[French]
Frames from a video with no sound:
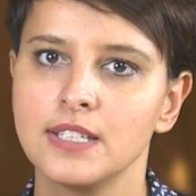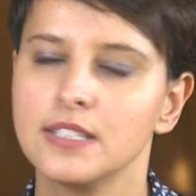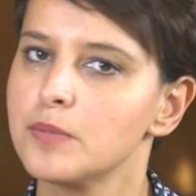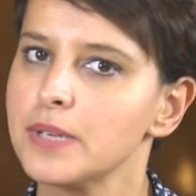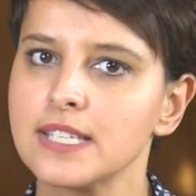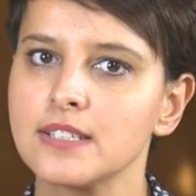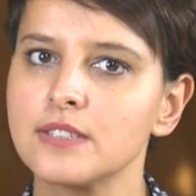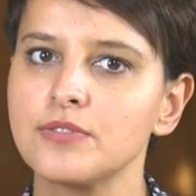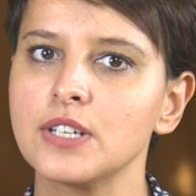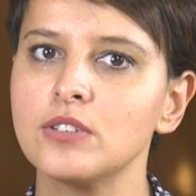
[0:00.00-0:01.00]
Il n'est pas
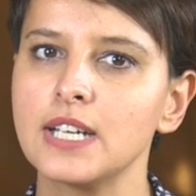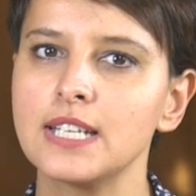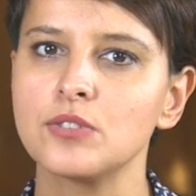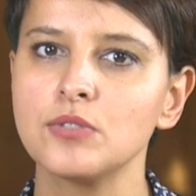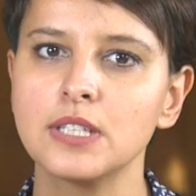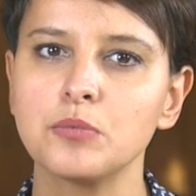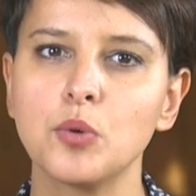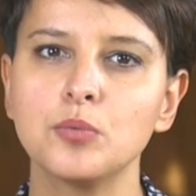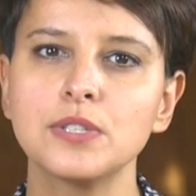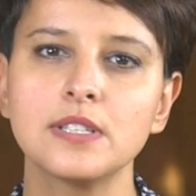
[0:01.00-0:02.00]
indifférent qu'à la suite des
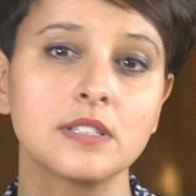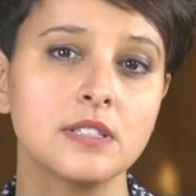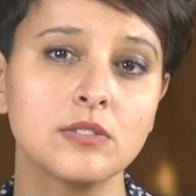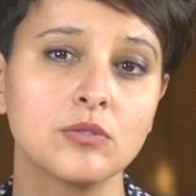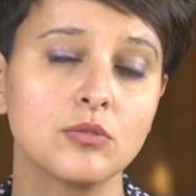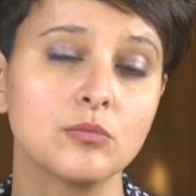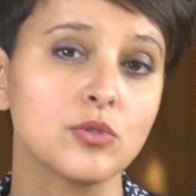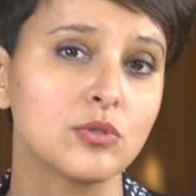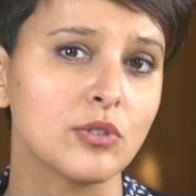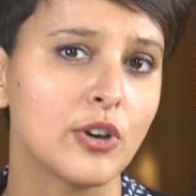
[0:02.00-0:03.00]
propos sexistes de M.
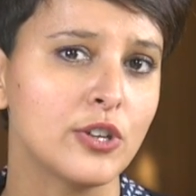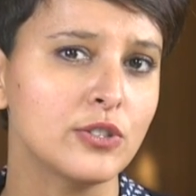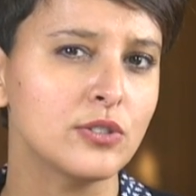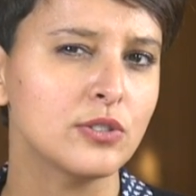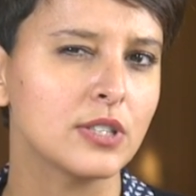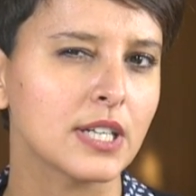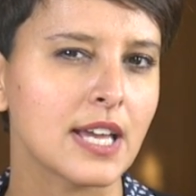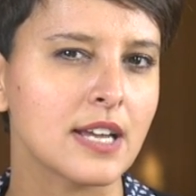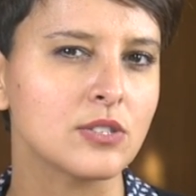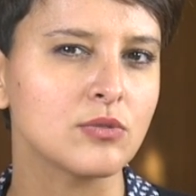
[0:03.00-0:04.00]
Hunt, des
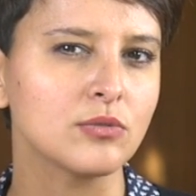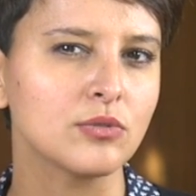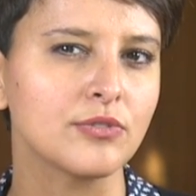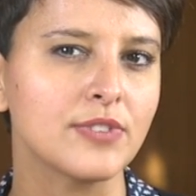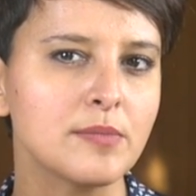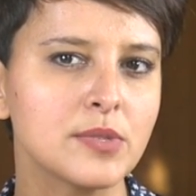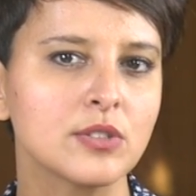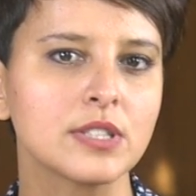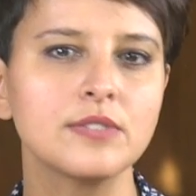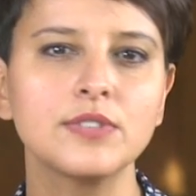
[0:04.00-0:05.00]
réactions de femmes
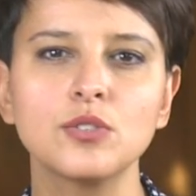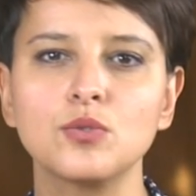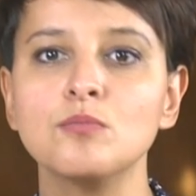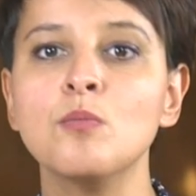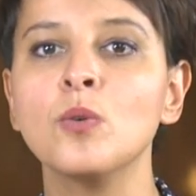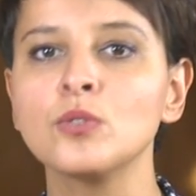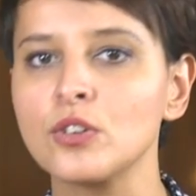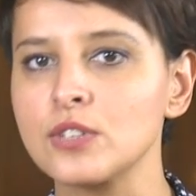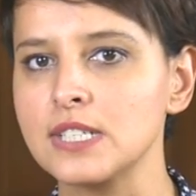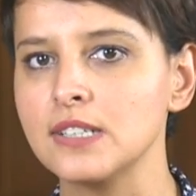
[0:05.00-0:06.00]
scientifiques du monde
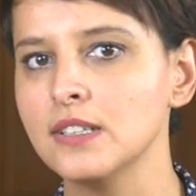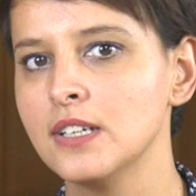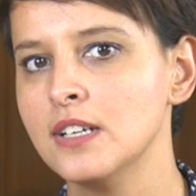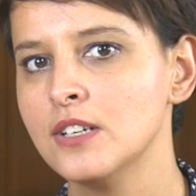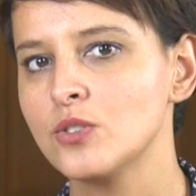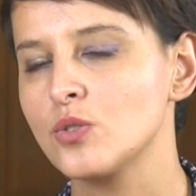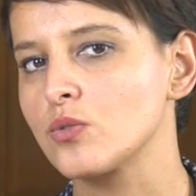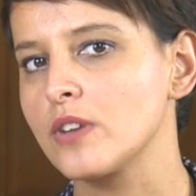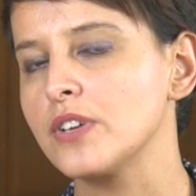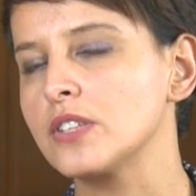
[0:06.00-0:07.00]
entier se
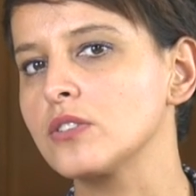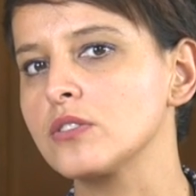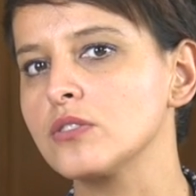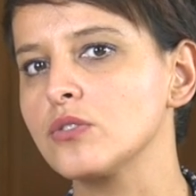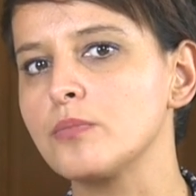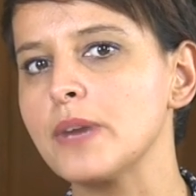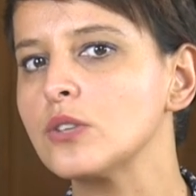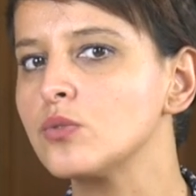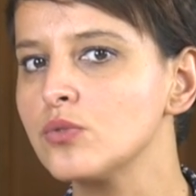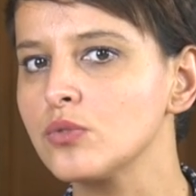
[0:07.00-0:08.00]
soit fait entendre
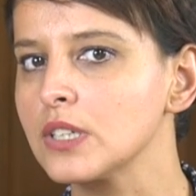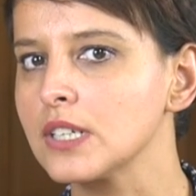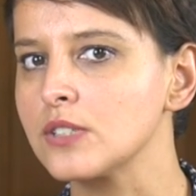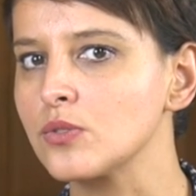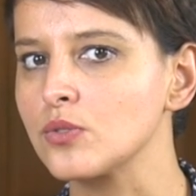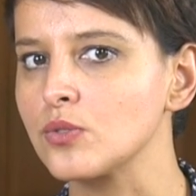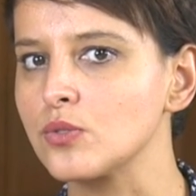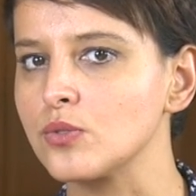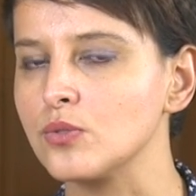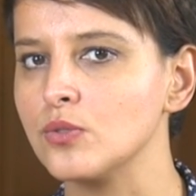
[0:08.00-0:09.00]
partout sur les réseaux
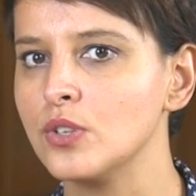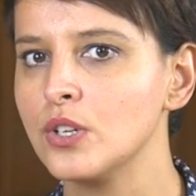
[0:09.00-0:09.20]
sociaux.